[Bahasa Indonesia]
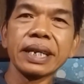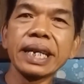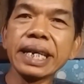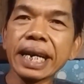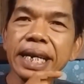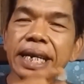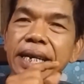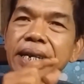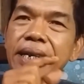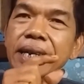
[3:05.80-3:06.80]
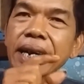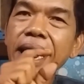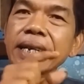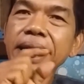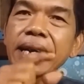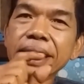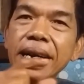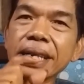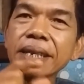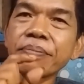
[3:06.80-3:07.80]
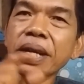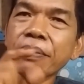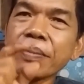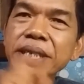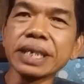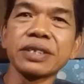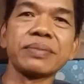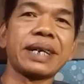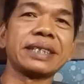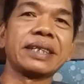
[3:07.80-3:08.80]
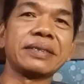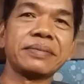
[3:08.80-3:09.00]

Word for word: Kira-kira andai kata ada berapa persen jumlahnya?